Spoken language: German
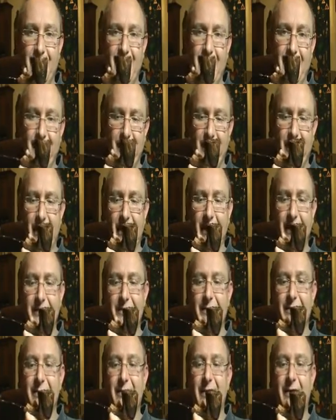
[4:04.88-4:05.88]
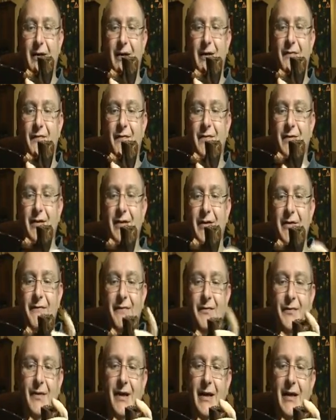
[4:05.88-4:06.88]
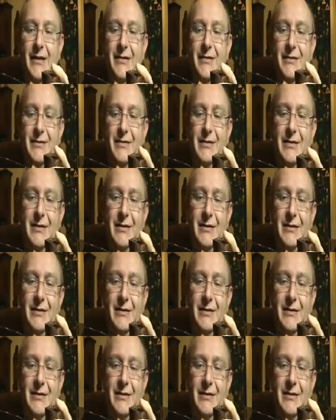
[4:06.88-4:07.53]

Es gibt der ganzen Sache etwas Individuelles.